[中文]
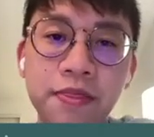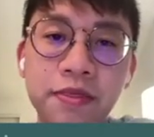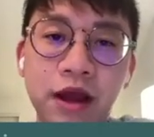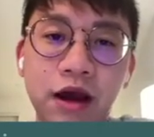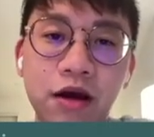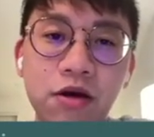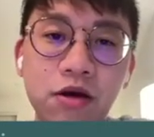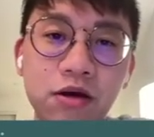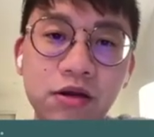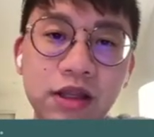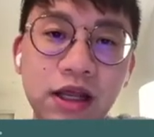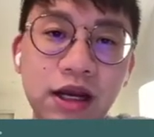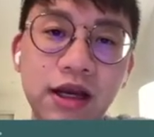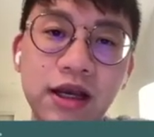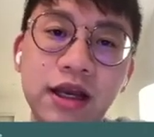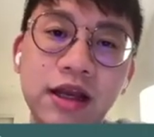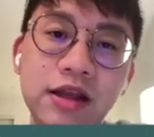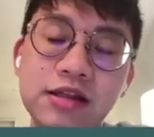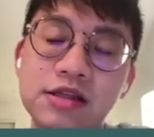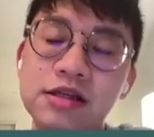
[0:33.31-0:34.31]
然后大
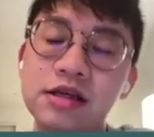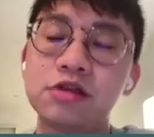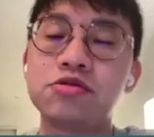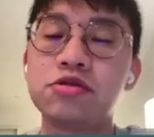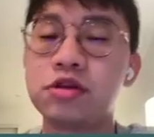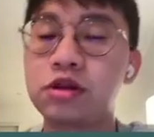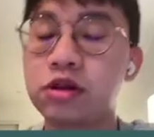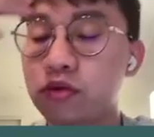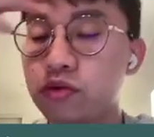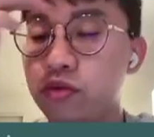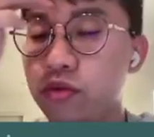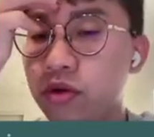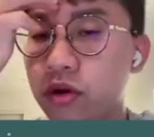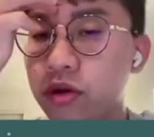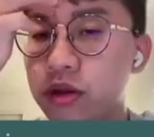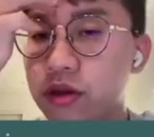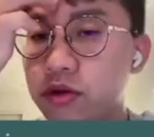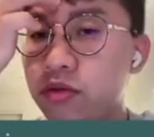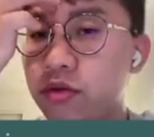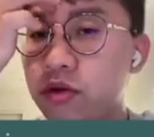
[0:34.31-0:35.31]
家可以直接去
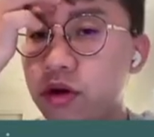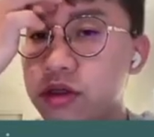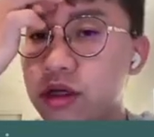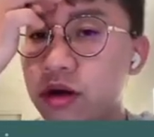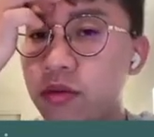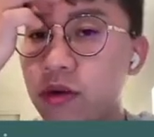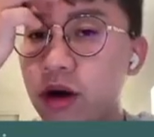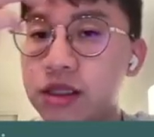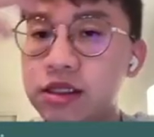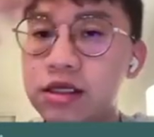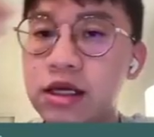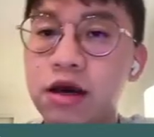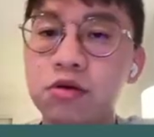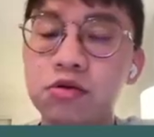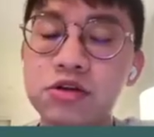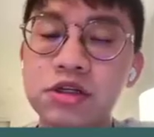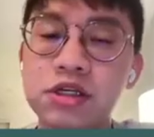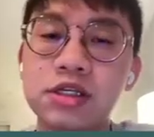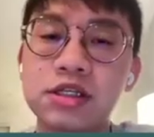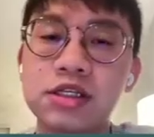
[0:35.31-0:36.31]
Google Google 这个网站，
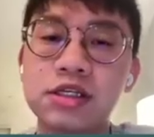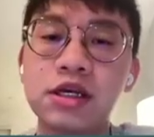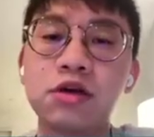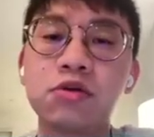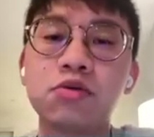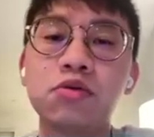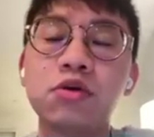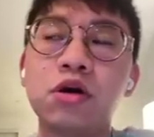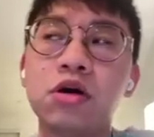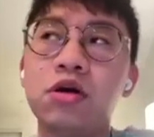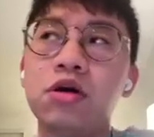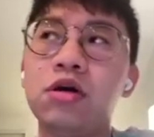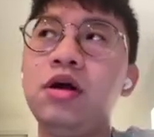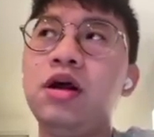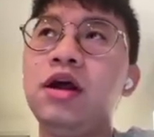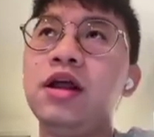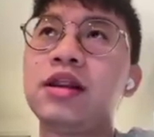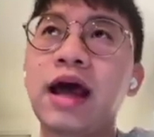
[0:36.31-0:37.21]
或是直接 Google